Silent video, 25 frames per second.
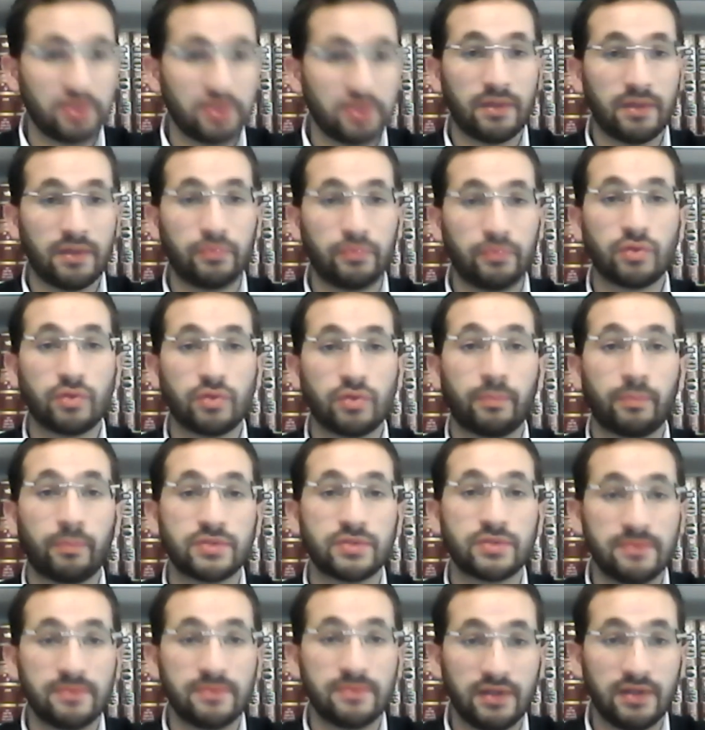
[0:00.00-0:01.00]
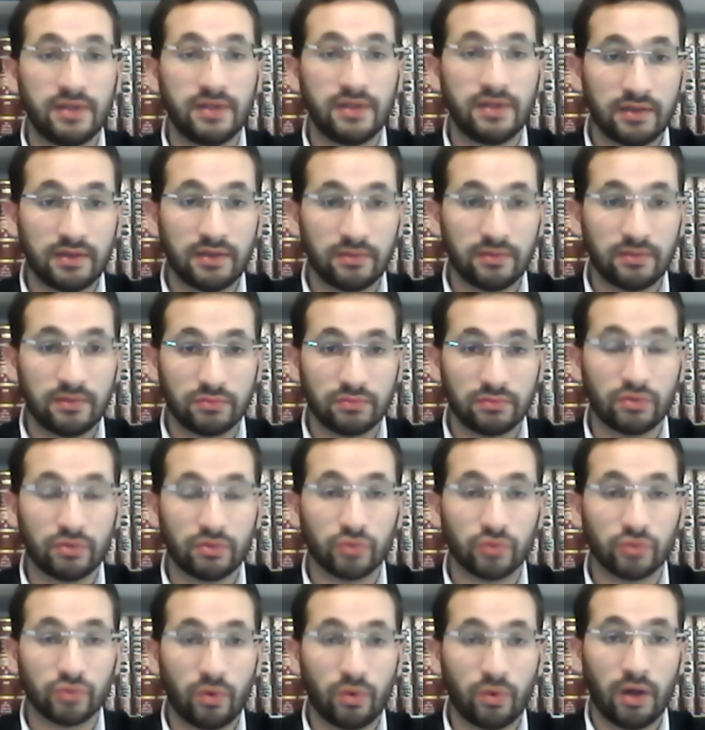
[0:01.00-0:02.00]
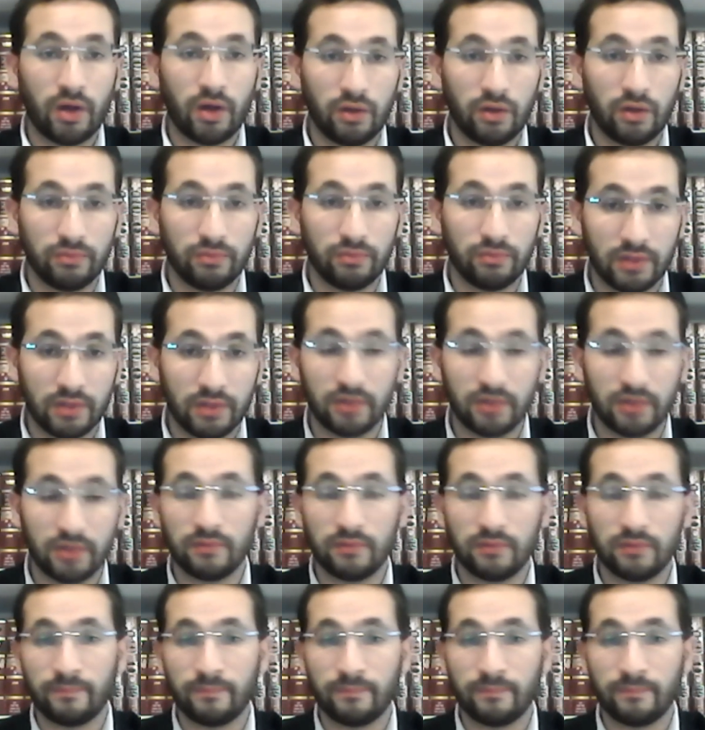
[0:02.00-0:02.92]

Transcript: il y a plusieurs possibilités d'endroits à allumer.